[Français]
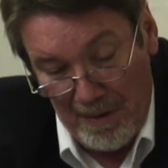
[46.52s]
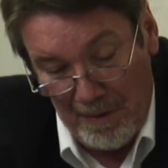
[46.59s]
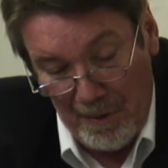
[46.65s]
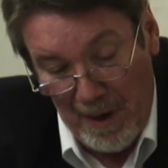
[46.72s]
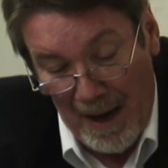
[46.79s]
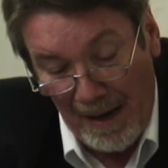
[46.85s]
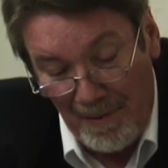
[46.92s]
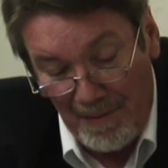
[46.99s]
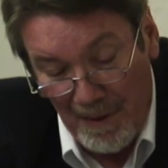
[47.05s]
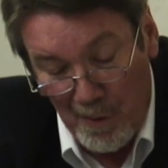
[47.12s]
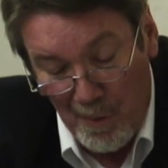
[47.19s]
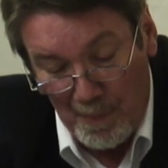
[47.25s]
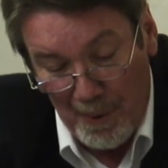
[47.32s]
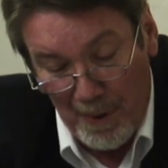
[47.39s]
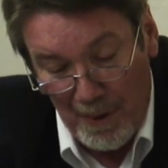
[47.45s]
de l'arrivée
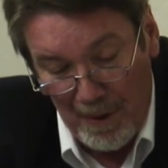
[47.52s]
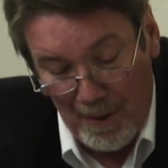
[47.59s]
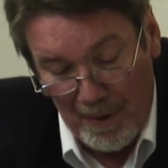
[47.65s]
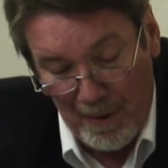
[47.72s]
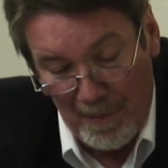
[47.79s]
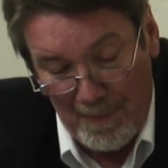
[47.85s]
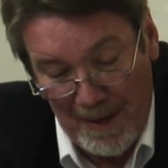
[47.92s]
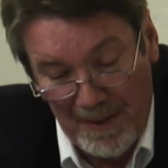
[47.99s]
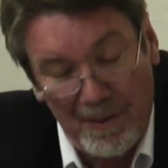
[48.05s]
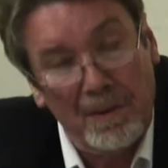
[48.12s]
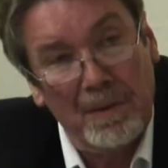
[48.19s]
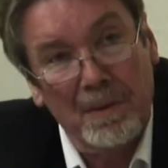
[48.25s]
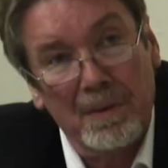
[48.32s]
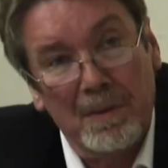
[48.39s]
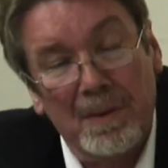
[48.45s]
au port, parce
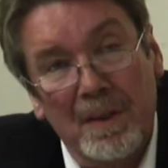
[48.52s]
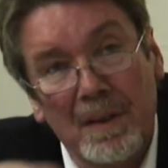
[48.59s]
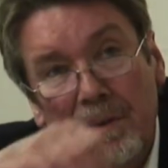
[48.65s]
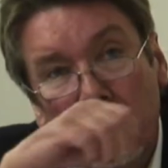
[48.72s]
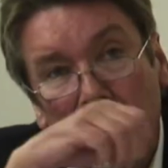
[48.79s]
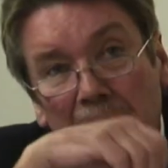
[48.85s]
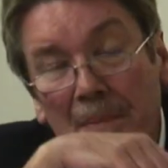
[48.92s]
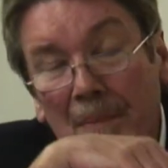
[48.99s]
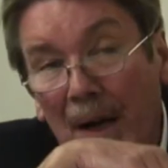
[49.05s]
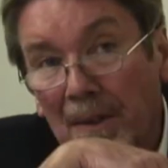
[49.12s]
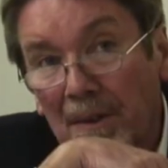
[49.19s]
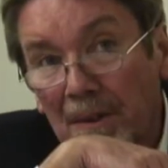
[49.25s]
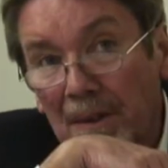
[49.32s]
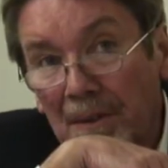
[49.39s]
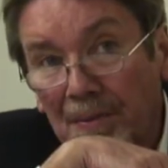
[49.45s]
que c'est une
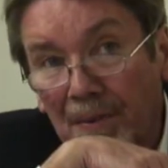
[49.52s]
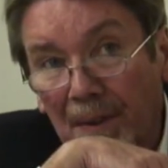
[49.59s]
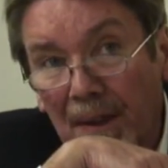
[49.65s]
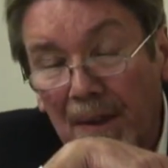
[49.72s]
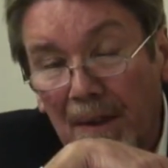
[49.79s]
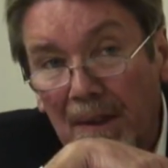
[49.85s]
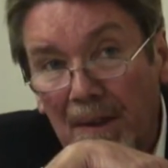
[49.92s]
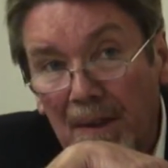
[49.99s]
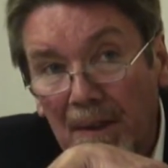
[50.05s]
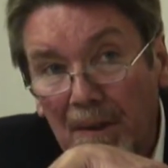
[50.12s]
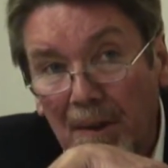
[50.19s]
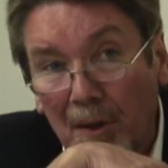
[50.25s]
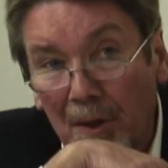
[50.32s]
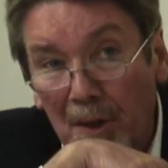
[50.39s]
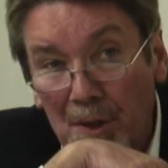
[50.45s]
image en effet qui
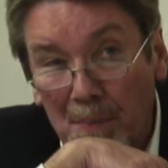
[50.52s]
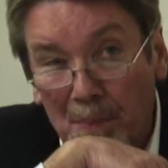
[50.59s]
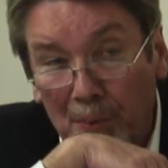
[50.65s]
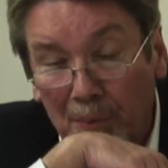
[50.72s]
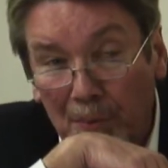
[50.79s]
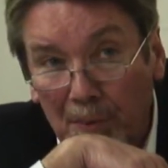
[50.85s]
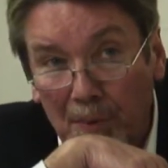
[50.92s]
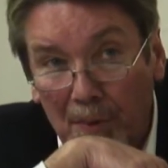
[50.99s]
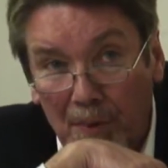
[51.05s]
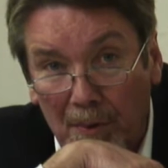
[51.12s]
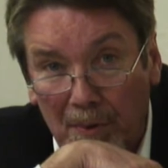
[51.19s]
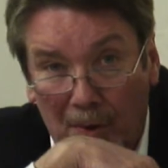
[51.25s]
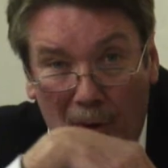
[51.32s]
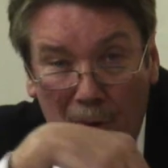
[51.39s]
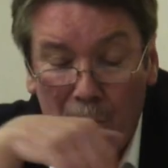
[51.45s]
correspond
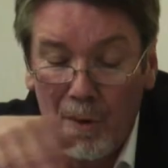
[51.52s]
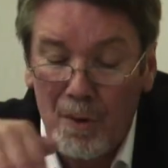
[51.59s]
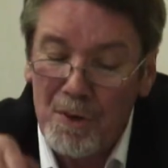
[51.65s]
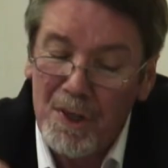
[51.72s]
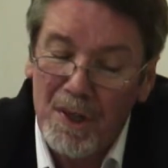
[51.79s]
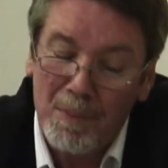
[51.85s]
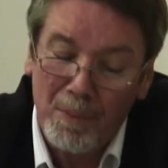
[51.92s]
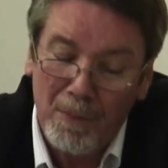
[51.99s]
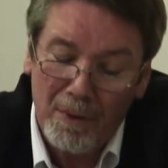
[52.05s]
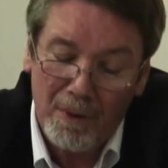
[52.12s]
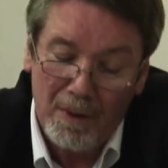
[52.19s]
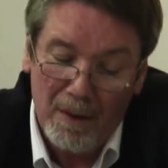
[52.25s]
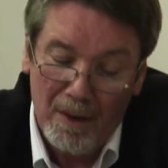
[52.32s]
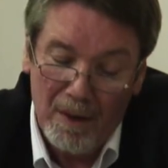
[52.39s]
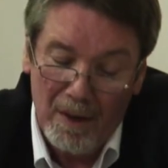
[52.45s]
euh, chronologiquement